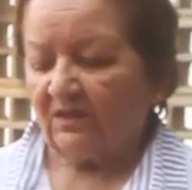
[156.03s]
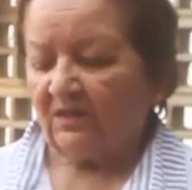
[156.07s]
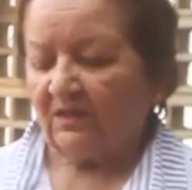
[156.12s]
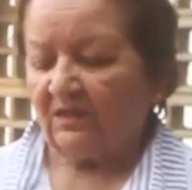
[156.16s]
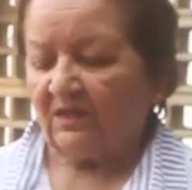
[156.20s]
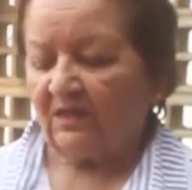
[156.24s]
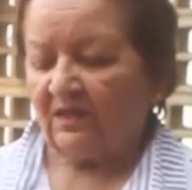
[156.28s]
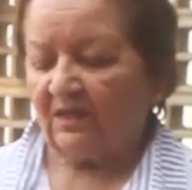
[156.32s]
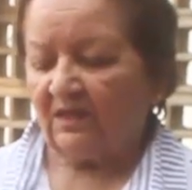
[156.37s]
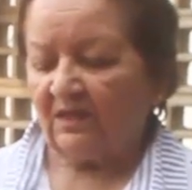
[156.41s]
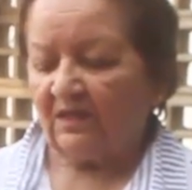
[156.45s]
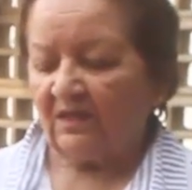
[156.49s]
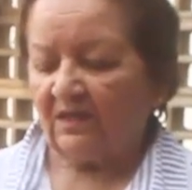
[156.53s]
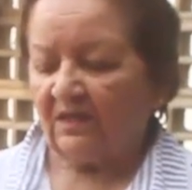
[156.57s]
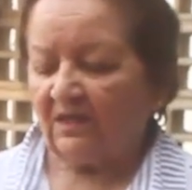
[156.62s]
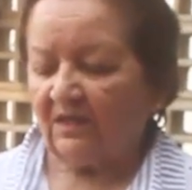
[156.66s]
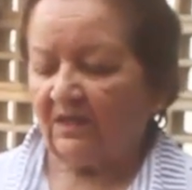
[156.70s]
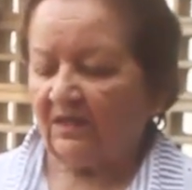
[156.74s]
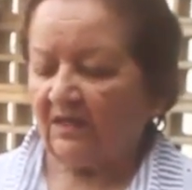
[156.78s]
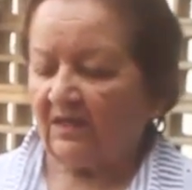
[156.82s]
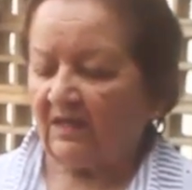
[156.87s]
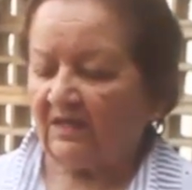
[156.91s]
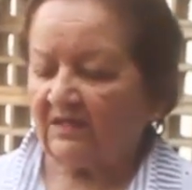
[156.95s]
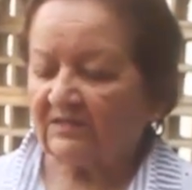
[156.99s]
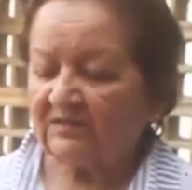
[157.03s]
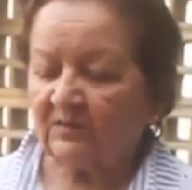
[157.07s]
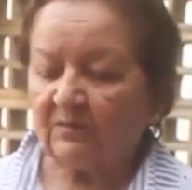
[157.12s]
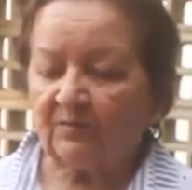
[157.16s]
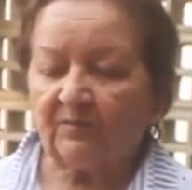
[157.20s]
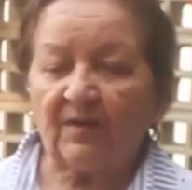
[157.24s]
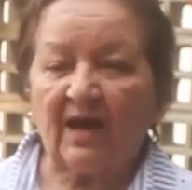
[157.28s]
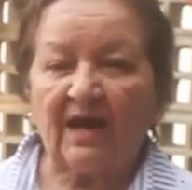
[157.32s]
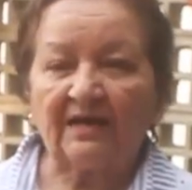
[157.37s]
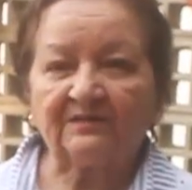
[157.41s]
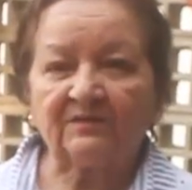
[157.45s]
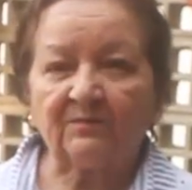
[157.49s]
é, as
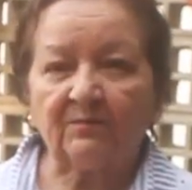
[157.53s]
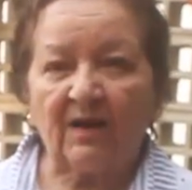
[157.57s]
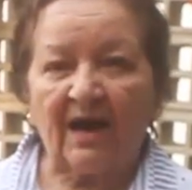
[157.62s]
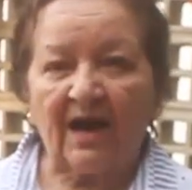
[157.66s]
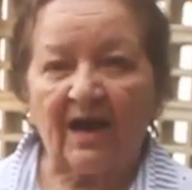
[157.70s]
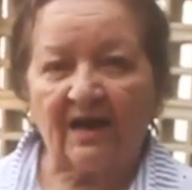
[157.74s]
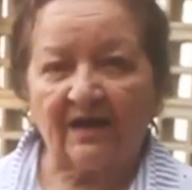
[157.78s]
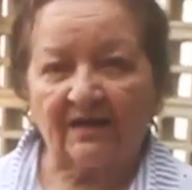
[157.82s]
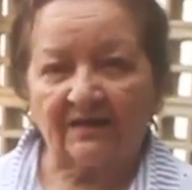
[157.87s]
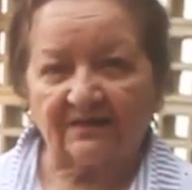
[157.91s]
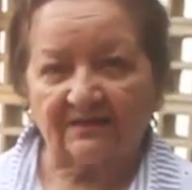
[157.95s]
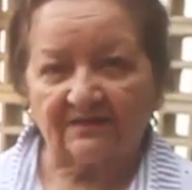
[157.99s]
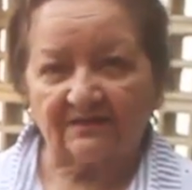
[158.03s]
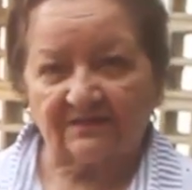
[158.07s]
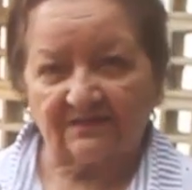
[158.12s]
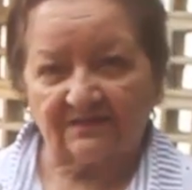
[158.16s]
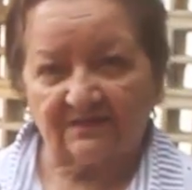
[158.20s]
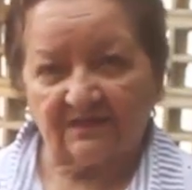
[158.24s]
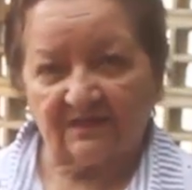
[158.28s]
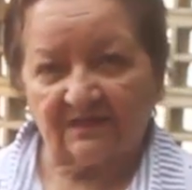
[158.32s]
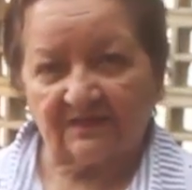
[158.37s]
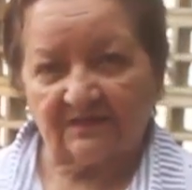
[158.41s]
mais marcas